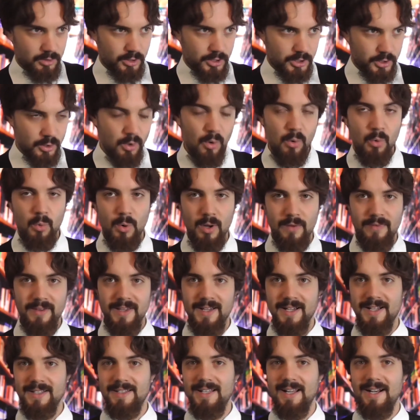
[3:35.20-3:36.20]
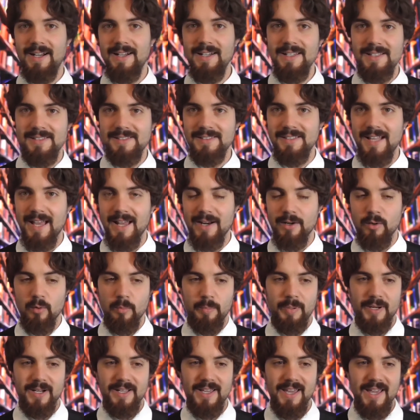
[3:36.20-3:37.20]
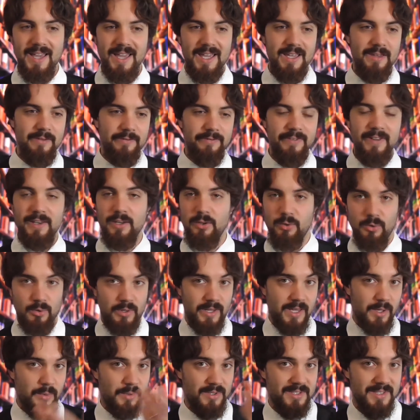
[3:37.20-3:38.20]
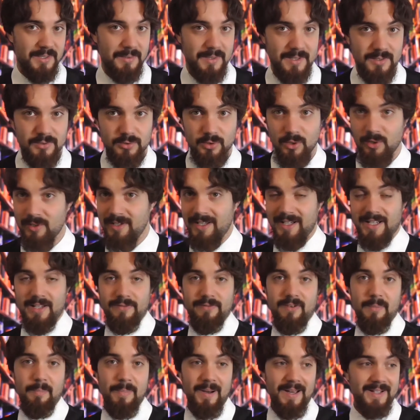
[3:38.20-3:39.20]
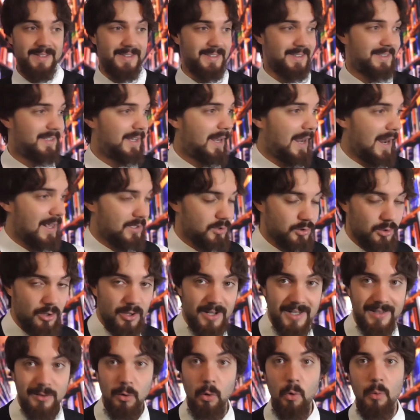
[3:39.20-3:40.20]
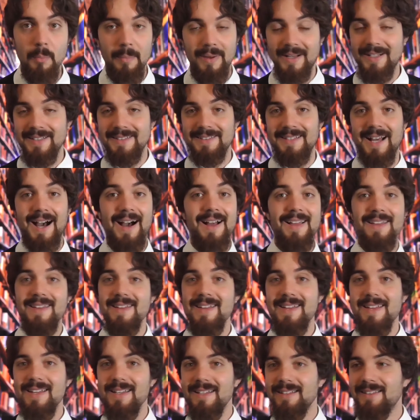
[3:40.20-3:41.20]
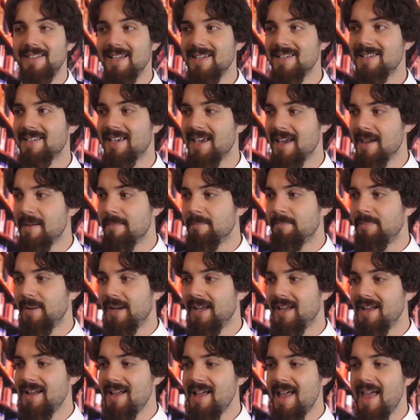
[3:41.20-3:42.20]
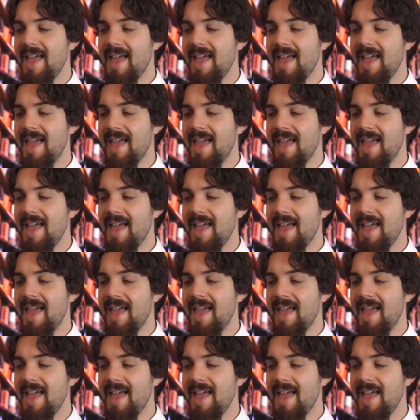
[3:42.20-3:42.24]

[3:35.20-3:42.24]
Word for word: chiunque venga dall'esterno perché inferiore, e questa è una storia che fa parte della storia dell'umanità da sempre,